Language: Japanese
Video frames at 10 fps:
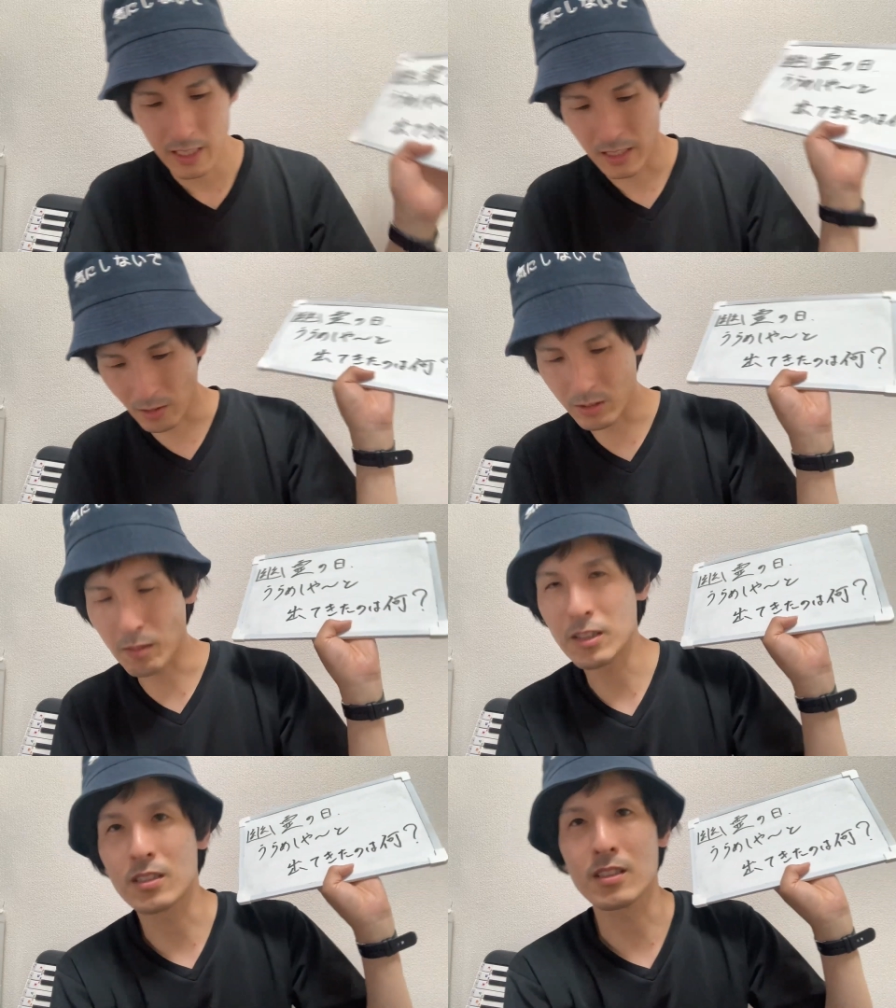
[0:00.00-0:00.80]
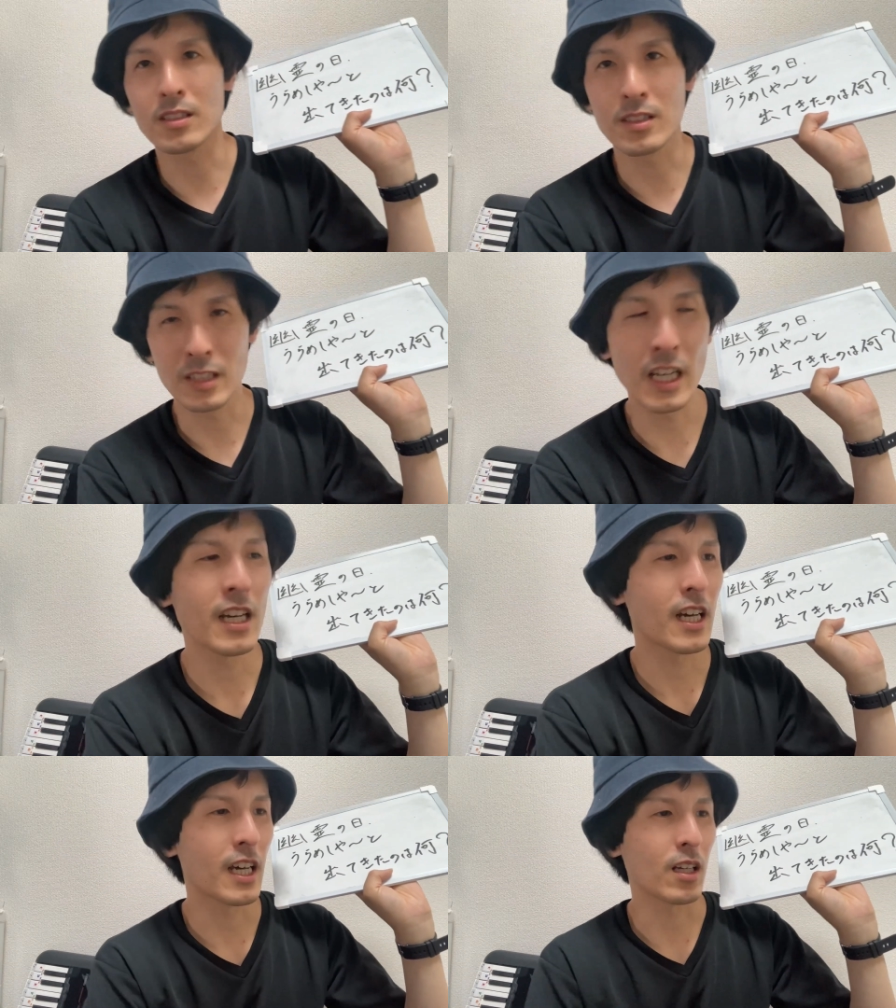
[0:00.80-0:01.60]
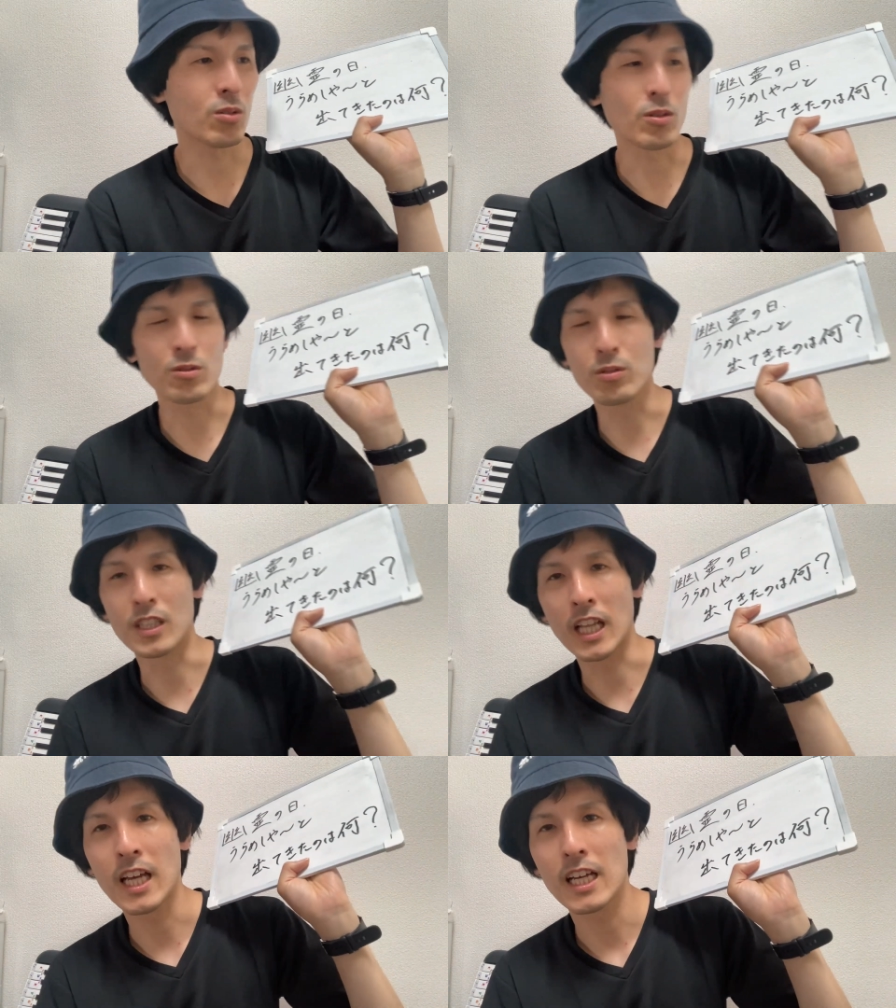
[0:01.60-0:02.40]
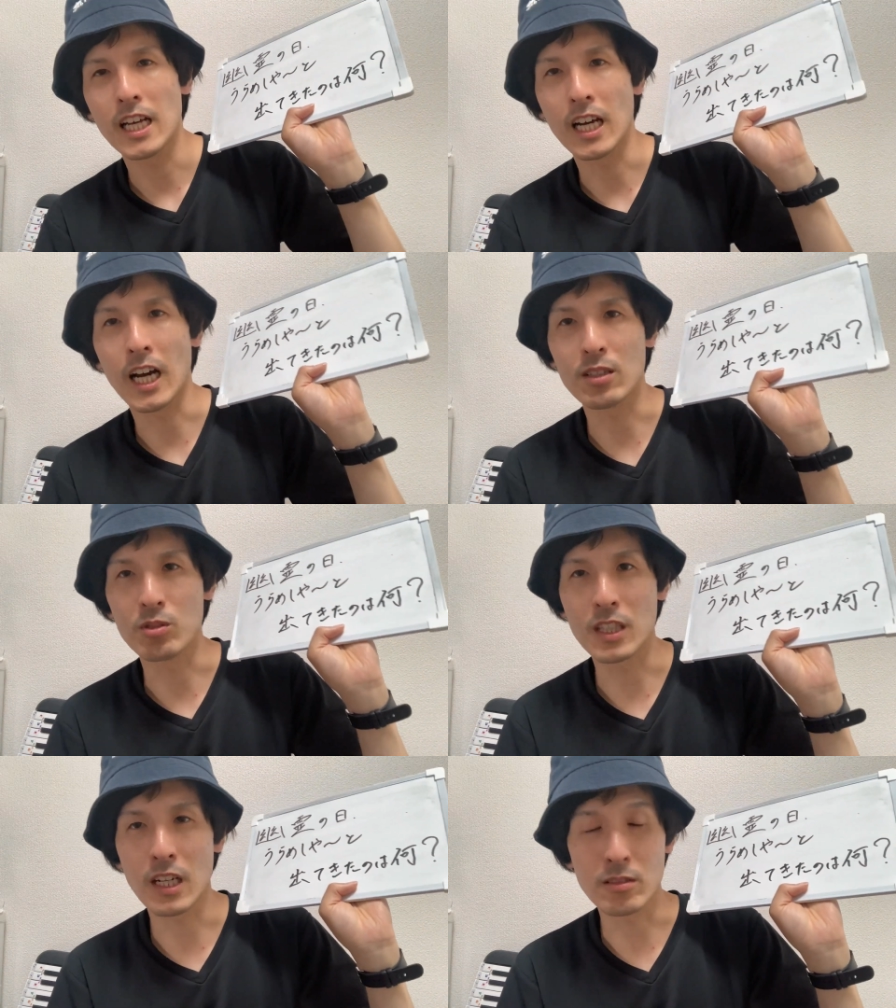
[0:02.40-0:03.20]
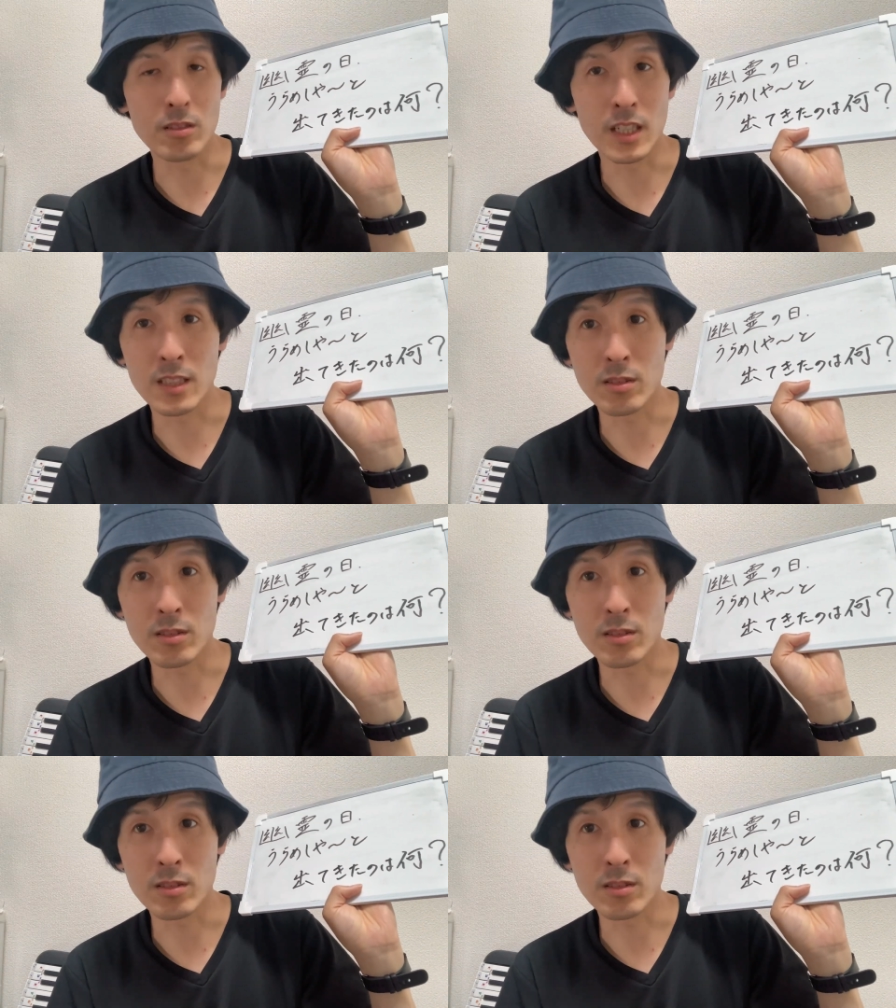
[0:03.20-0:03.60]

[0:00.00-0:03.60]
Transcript: でございます。で、そういう風にね、回答いただく、